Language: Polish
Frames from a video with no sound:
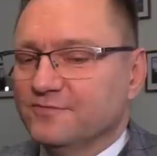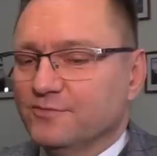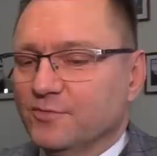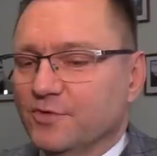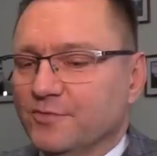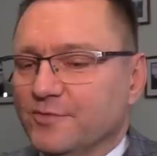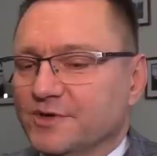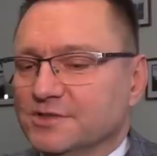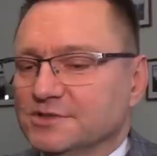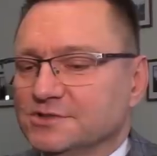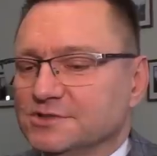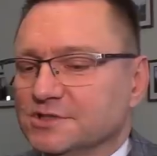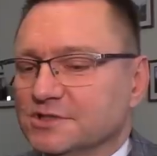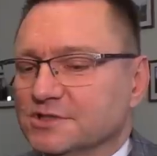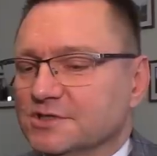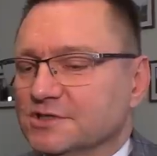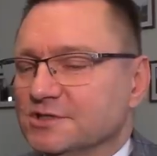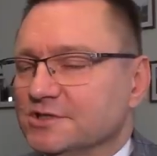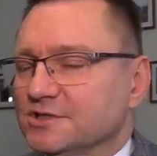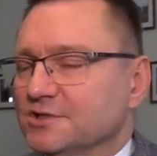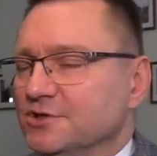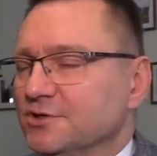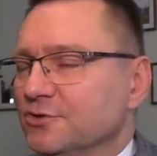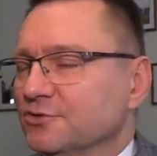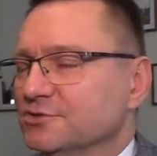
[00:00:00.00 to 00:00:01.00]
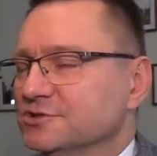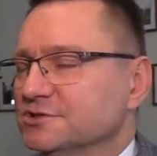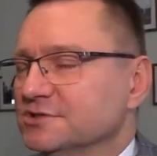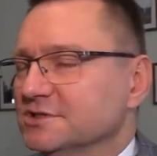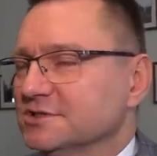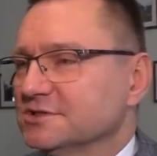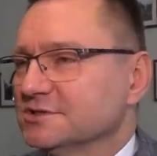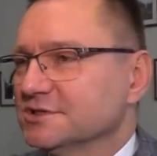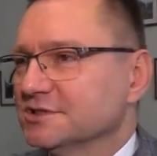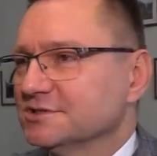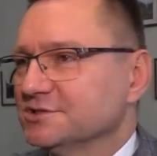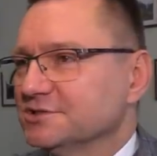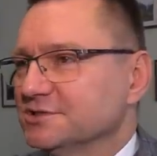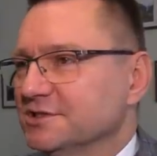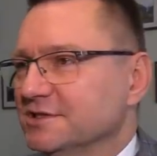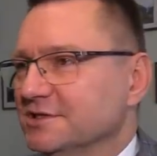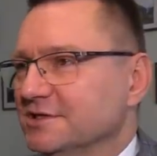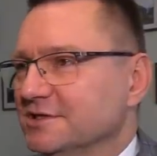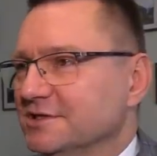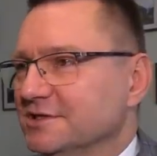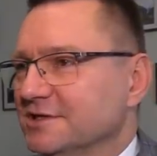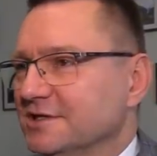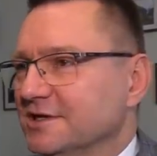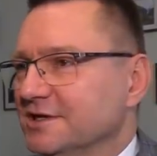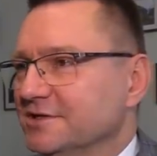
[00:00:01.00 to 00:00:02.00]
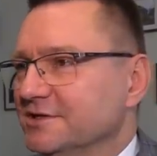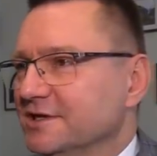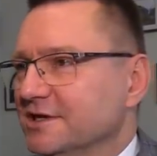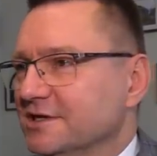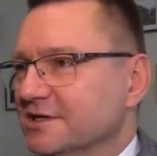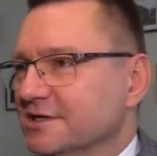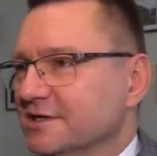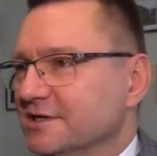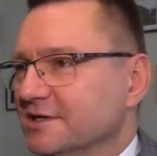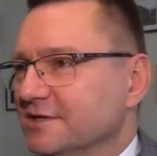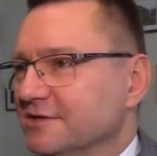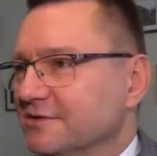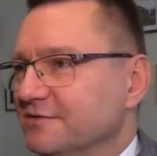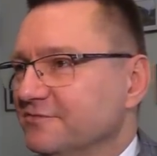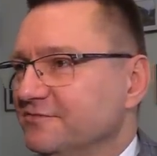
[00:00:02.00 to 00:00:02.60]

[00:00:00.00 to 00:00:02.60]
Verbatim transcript: W momencie, kiedy oszczędza się energię,